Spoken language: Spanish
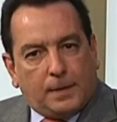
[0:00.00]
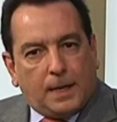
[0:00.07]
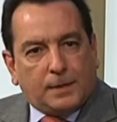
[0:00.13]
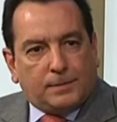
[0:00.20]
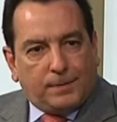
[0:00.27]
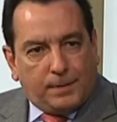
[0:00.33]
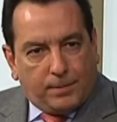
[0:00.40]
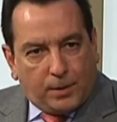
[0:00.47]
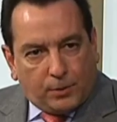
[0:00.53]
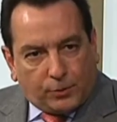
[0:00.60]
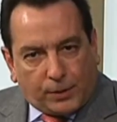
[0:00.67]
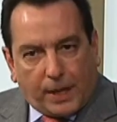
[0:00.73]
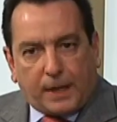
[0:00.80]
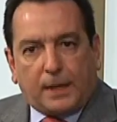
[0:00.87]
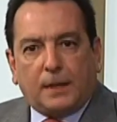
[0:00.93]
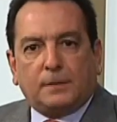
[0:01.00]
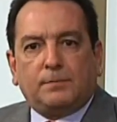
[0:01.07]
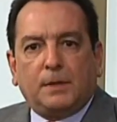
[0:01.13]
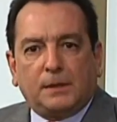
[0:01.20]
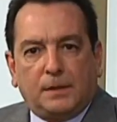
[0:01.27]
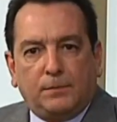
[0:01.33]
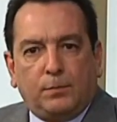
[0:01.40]
las bibliotecas
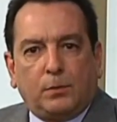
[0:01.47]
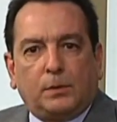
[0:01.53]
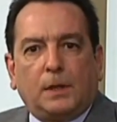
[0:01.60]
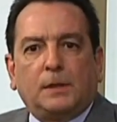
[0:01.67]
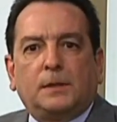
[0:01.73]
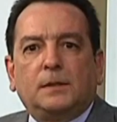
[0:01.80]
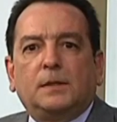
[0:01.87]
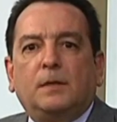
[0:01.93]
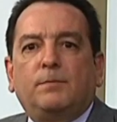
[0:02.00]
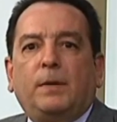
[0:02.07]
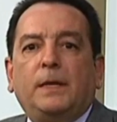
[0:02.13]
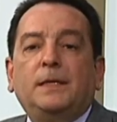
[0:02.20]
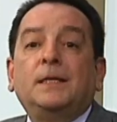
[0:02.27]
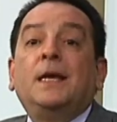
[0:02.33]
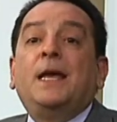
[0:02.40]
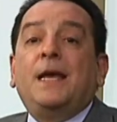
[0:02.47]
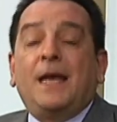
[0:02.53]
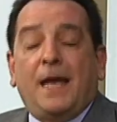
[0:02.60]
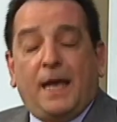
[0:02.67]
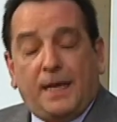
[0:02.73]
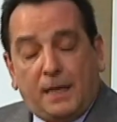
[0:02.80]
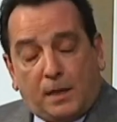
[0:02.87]
más importantes del país
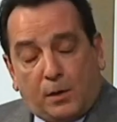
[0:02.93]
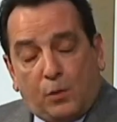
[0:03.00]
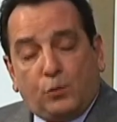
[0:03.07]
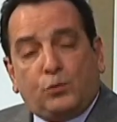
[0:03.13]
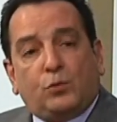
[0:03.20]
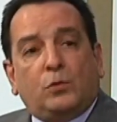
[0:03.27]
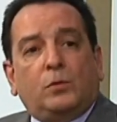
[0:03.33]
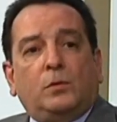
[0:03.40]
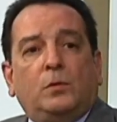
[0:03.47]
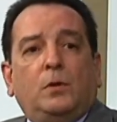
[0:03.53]
e incluso